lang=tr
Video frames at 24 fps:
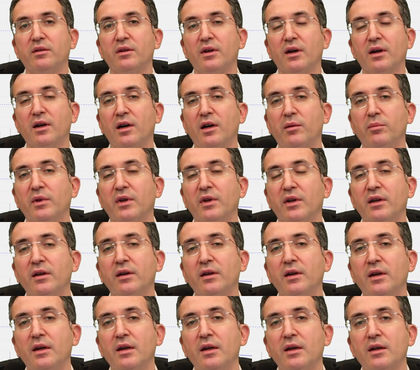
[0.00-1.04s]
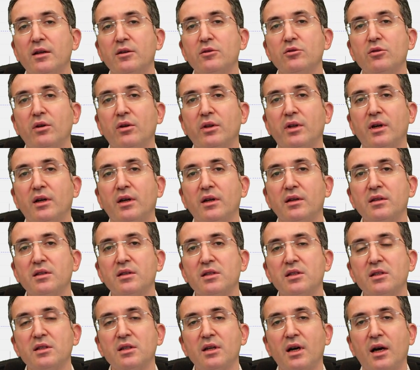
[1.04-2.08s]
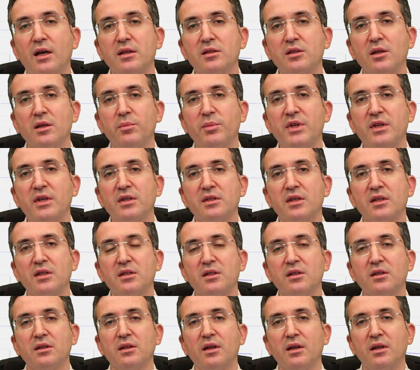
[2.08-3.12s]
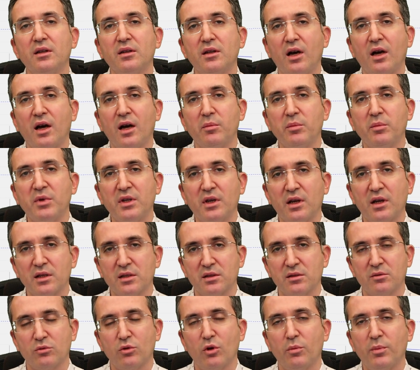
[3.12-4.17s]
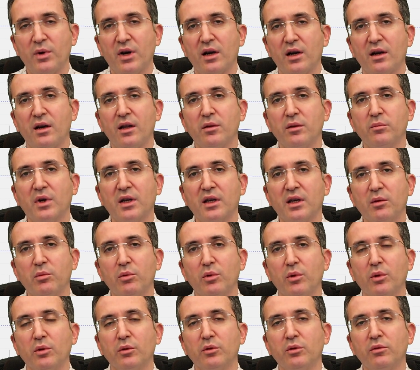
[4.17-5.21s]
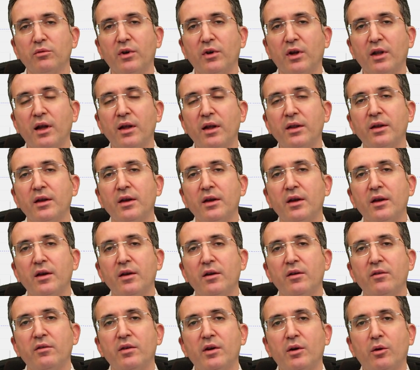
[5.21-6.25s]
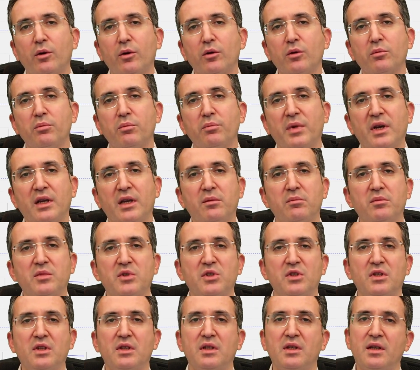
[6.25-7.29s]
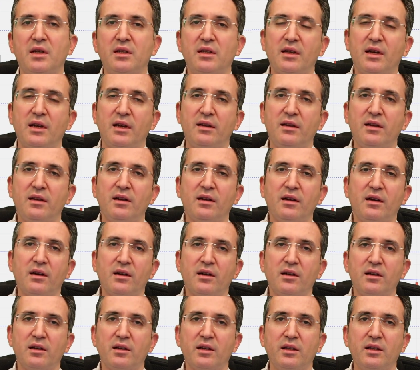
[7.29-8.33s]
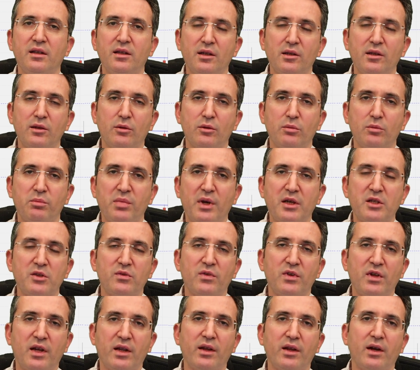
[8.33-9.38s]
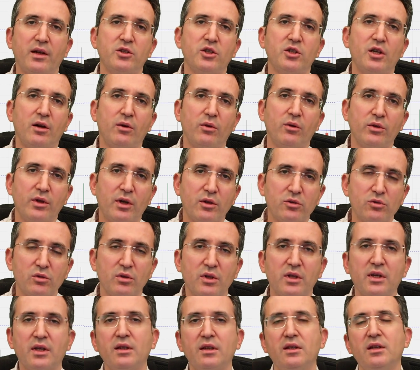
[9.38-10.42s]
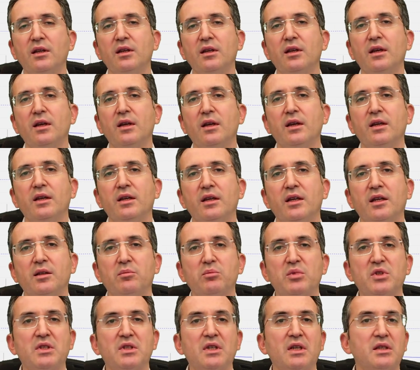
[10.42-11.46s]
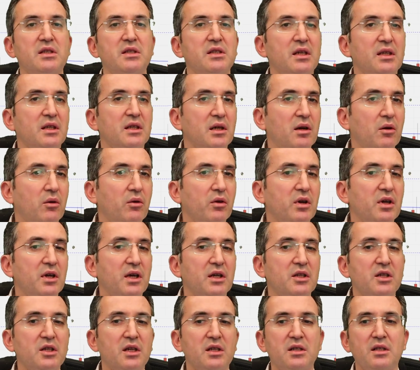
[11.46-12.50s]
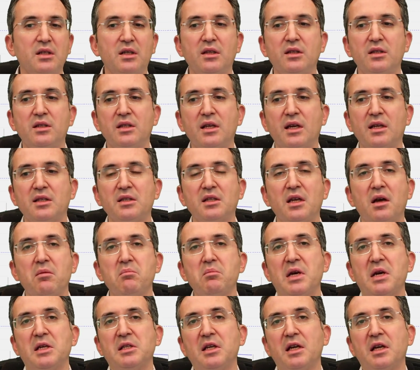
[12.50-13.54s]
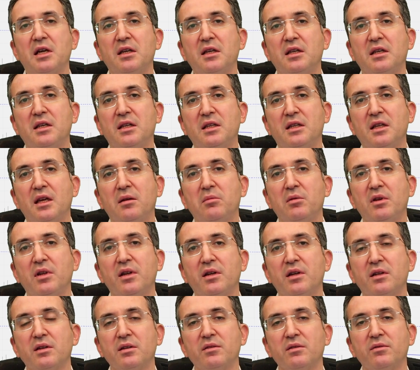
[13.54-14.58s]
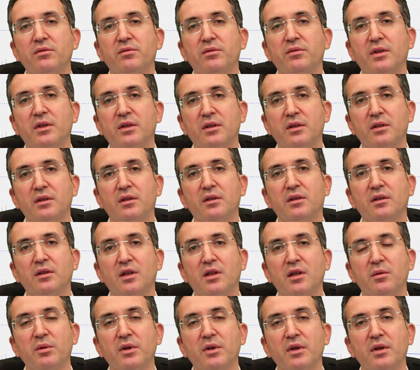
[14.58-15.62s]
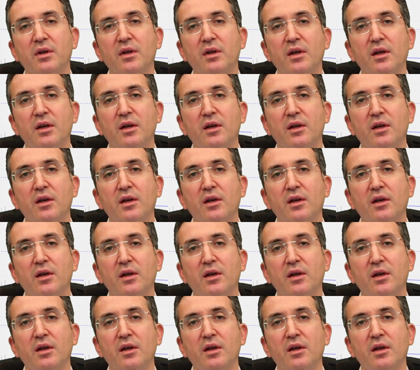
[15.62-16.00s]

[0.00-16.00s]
rakamları. Sonra Sığ Asya piyasasında daha biraz toparlanma gibi oldu falan. Ve o benim işte 7.50, 7.45 falan açar ondan sonra 7.78'e gider oraya geçerse 7.85'e gidebilir e, gibi